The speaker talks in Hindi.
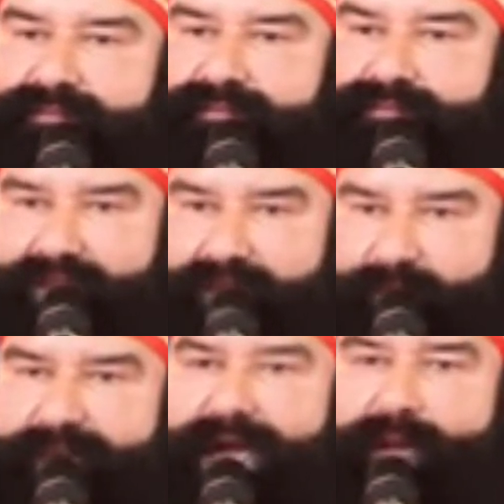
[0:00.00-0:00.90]
कभी
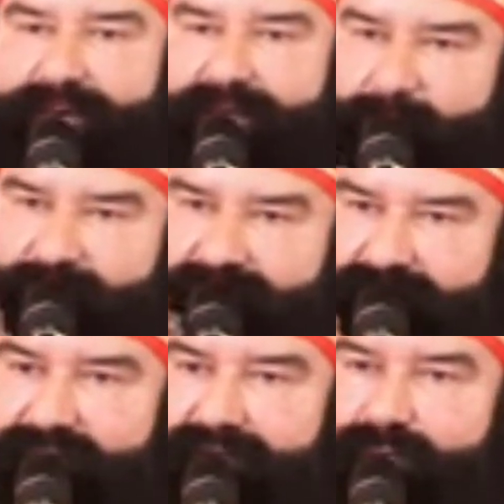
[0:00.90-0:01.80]
आपने अपने
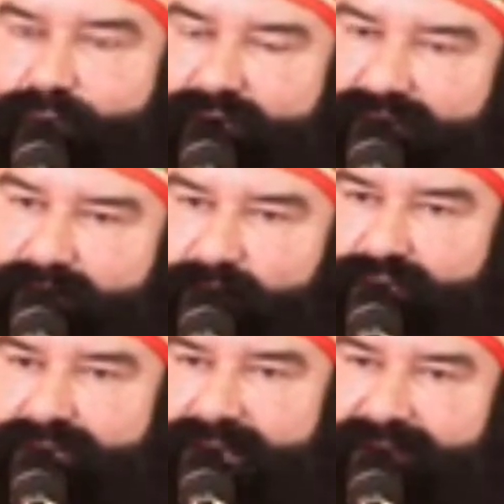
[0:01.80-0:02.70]
अंदर की बुराइयों को
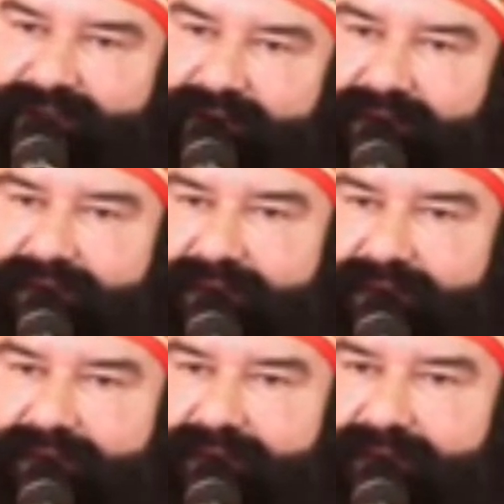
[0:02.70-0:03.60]
साफ करने के
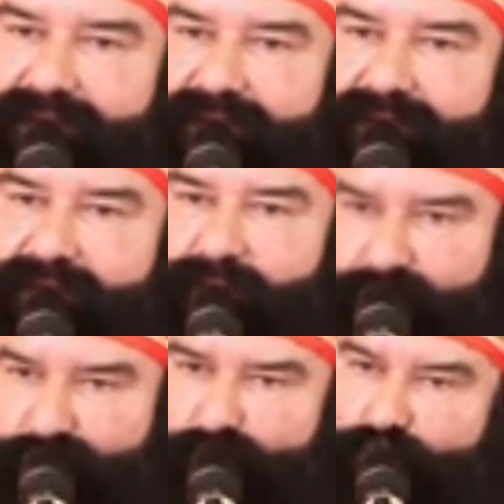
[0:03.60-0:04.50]
लिए
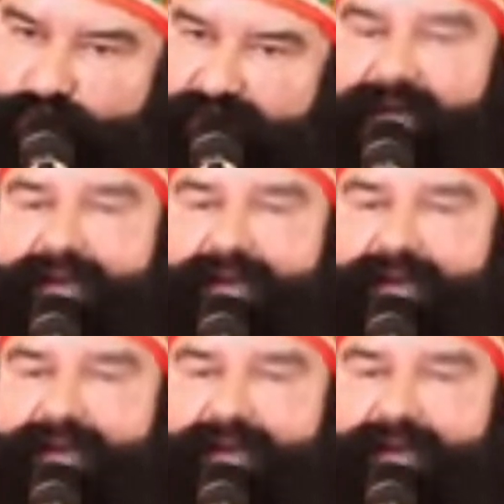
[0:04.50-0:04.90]
सोचा है